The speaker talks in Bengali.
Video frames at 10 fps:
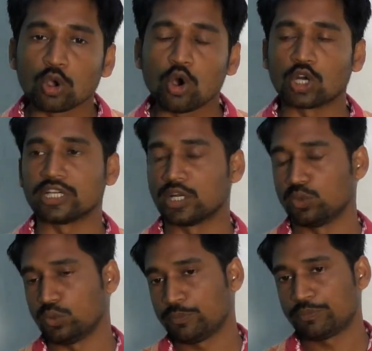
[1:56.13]
ঘটানো
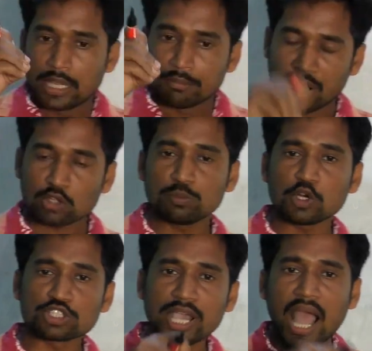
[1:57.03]

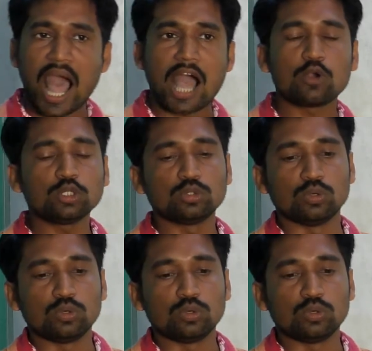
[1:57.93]
ভারতবর্ষে আগত